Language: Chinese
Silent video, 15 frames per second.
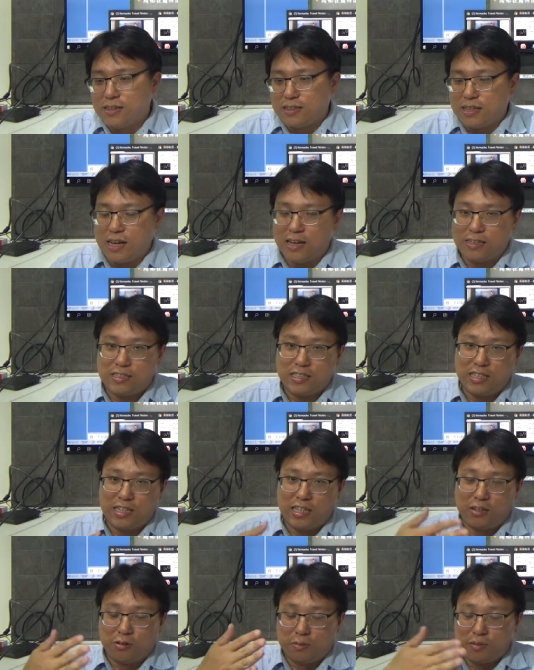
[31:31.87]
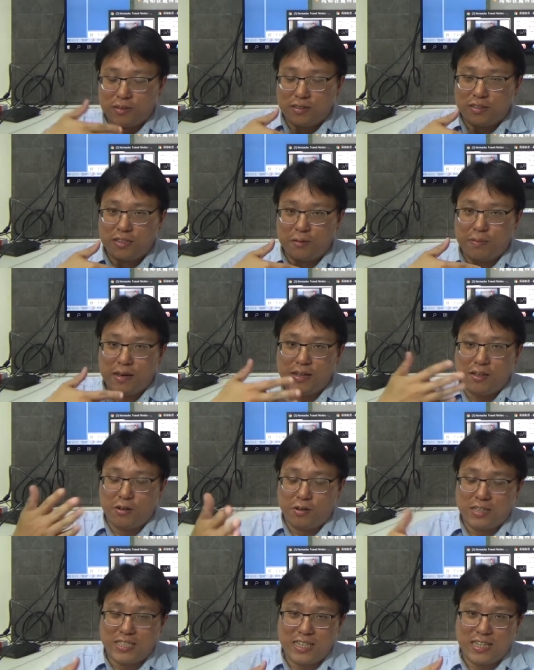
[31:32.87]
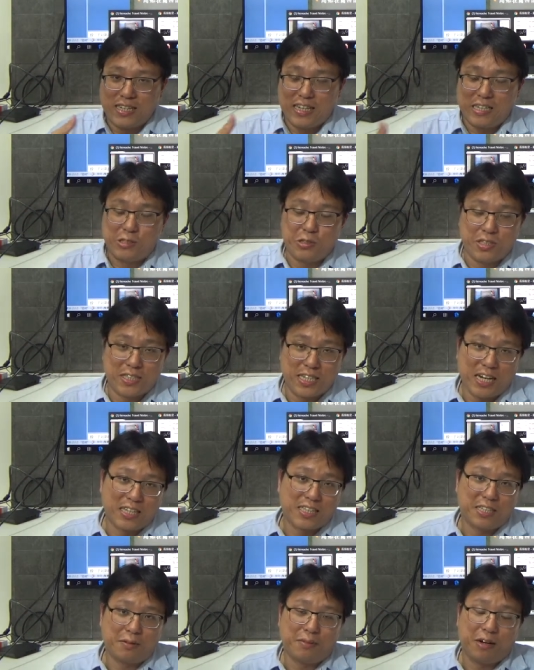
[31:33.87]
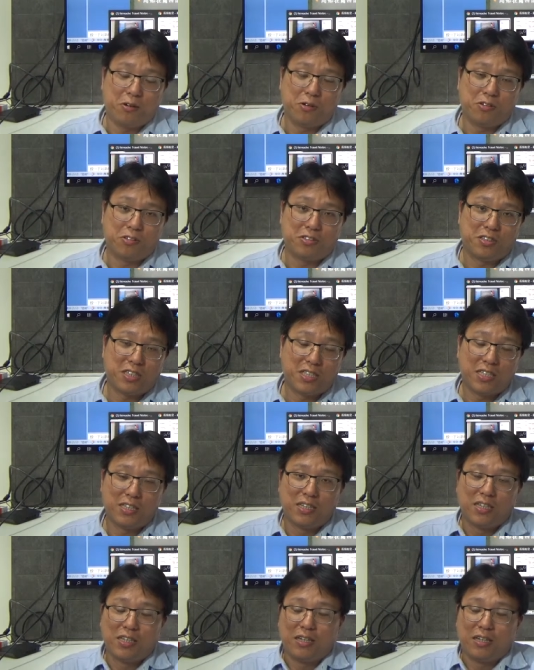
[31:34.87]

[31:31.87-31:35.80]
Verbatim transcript: 当然是有这边有一些连续假期嘛，或许是